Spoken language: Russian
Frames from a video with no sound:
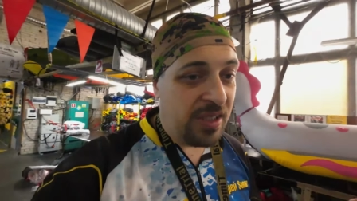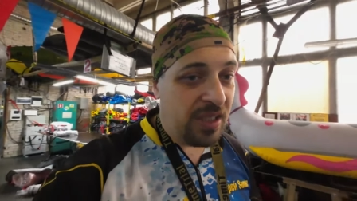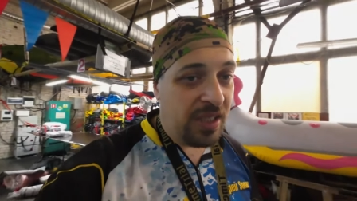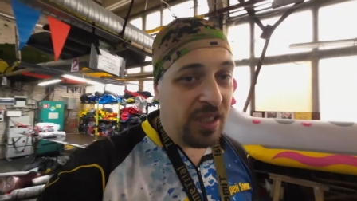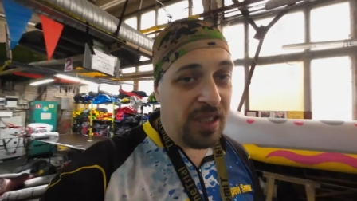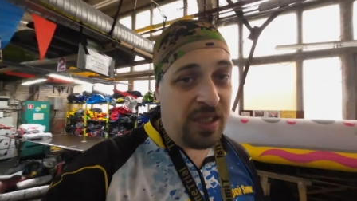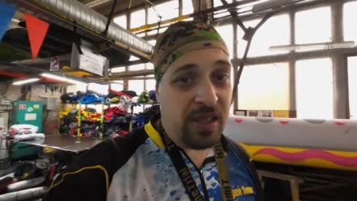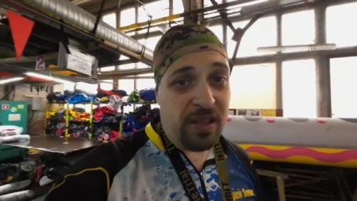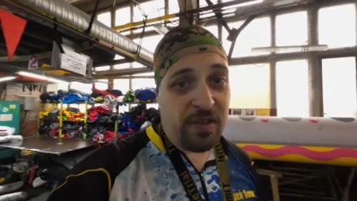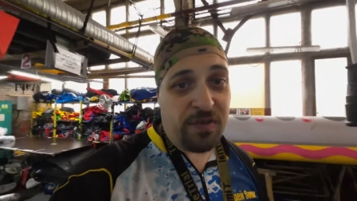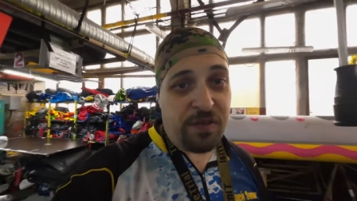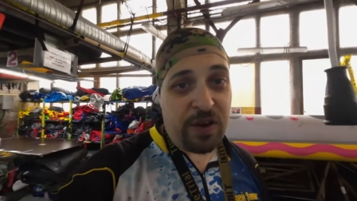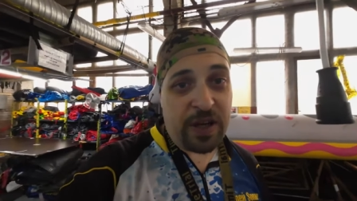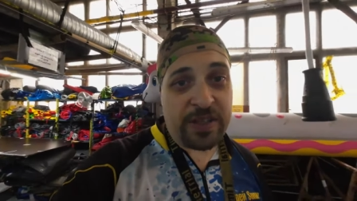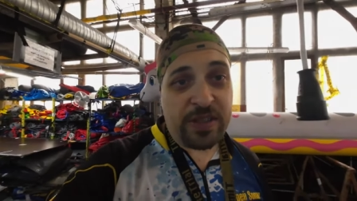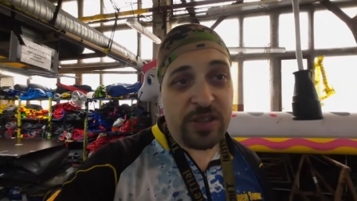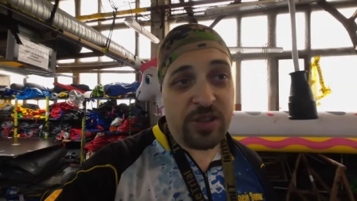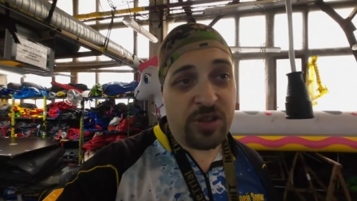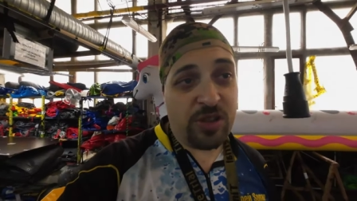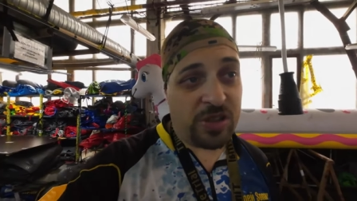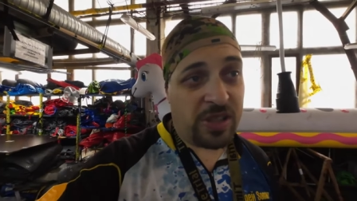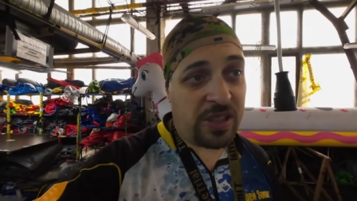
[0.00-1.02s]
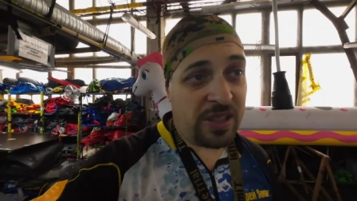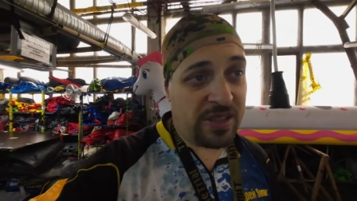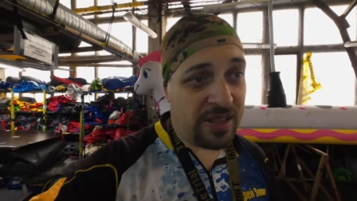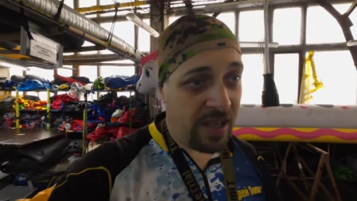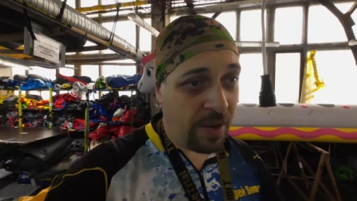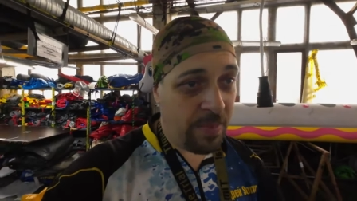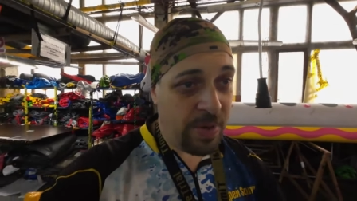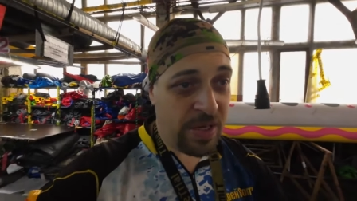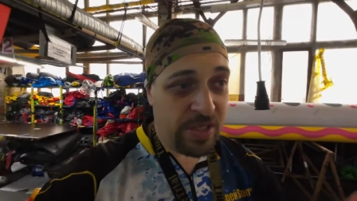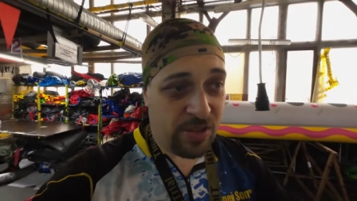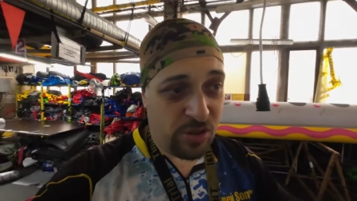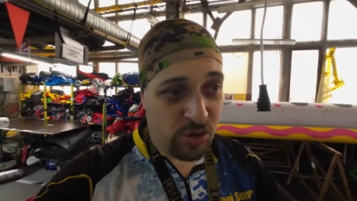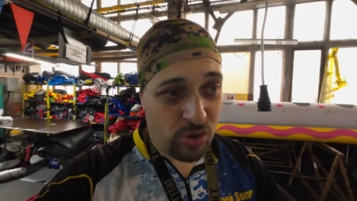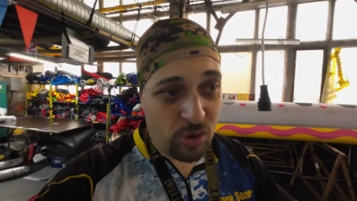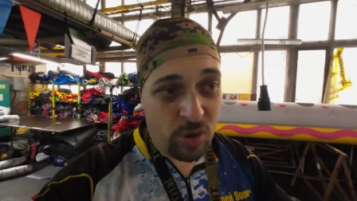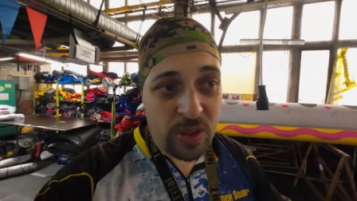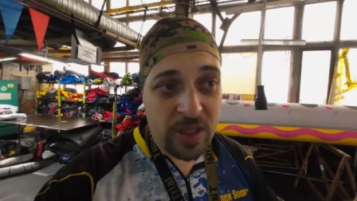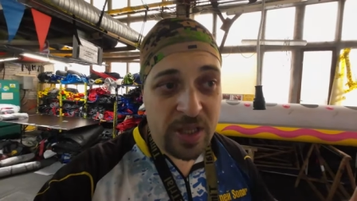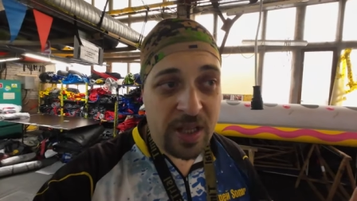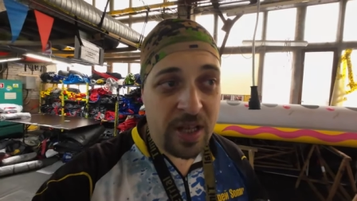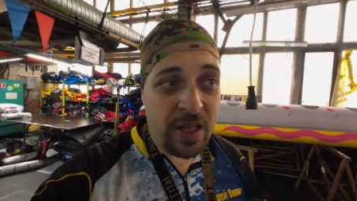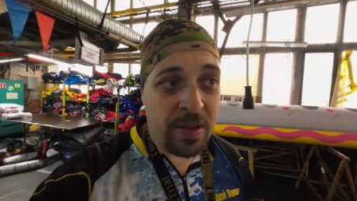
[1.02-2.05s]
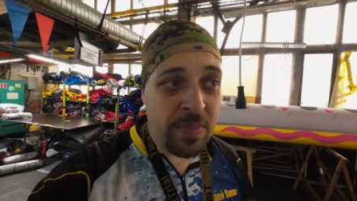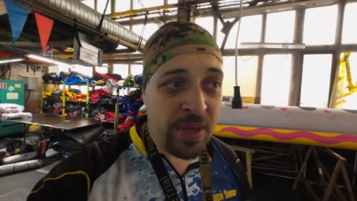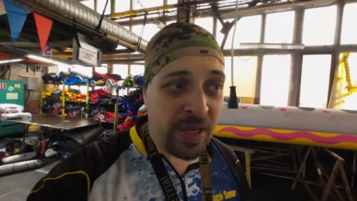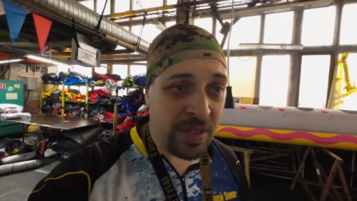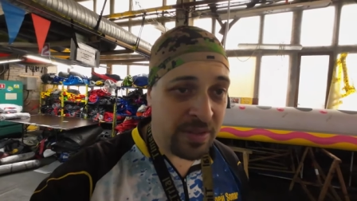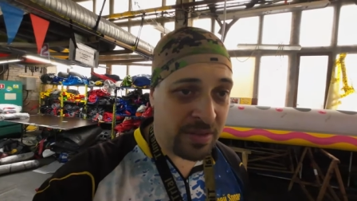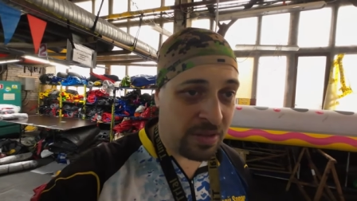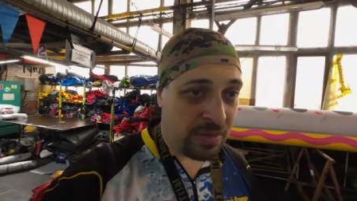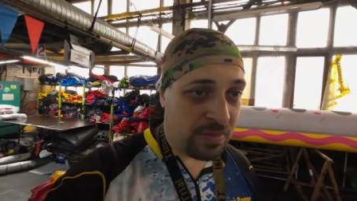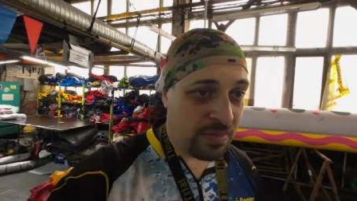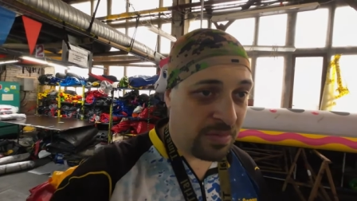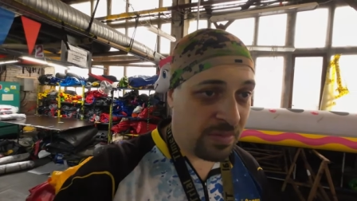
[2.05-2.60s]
и фактически самый тяжелый элемент,